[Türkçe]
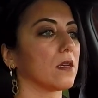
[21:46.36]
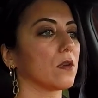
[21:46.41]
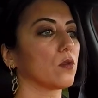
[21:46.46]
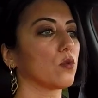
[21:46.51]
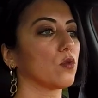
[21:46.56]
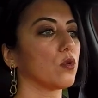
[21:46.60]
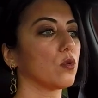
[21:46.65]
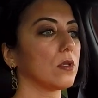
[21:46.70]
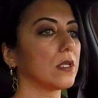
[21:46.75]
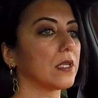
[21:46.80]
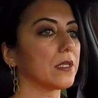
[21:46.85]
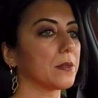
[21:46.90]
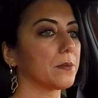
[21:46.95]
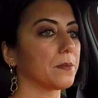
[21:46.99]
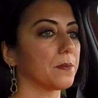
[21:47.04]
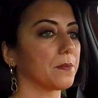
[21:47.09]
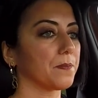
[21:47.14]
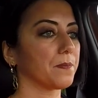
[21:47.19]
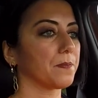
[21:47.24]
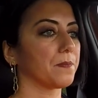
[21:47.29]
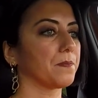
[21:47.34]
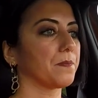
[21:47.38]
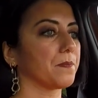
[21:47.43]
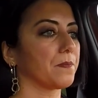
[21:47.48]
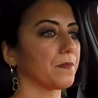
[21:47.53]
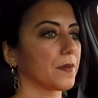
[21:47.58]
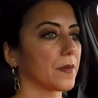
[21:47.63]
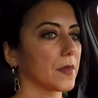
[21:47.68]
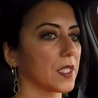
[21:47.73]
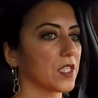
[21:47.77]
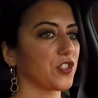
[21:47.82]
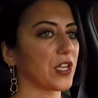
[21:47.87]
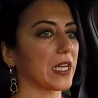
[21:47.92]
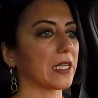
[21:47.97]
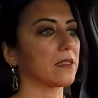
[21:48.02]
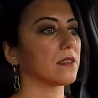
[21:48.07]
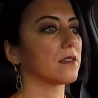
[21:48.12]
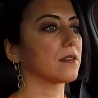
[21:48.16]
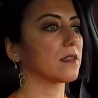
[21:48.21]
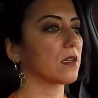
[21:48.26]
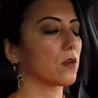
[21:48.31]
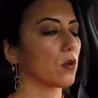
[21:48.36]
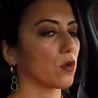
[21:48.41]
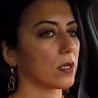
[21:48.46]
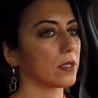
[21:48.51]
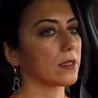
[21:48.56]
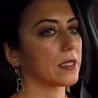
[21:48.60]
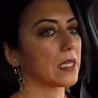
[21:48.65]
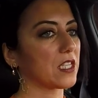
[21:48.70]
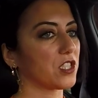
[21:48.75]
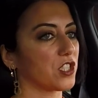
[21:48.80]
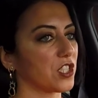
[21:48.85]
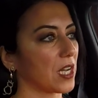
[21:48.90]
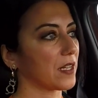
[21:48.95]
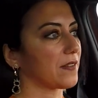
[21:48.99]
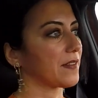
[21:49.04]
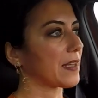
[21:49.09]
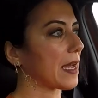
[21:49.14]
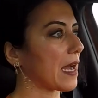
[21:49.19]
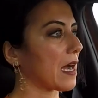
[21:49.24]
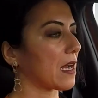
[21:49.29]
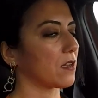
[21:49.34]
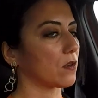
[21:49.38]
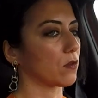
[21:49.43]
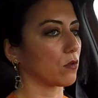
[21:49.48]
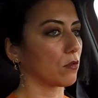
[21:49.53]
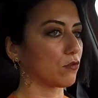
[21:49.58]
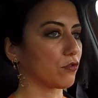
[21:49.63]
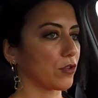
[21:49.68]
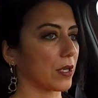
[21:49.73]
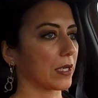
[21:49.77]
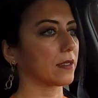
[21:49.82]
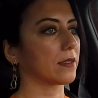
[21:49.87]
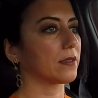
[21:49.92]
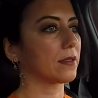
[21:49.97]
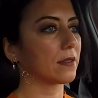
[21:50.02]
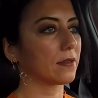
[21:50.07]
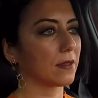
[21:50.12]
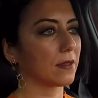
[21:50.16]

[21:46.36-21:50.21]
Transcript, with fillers: kullanım şeklinize göre değişen değerler olacaktır.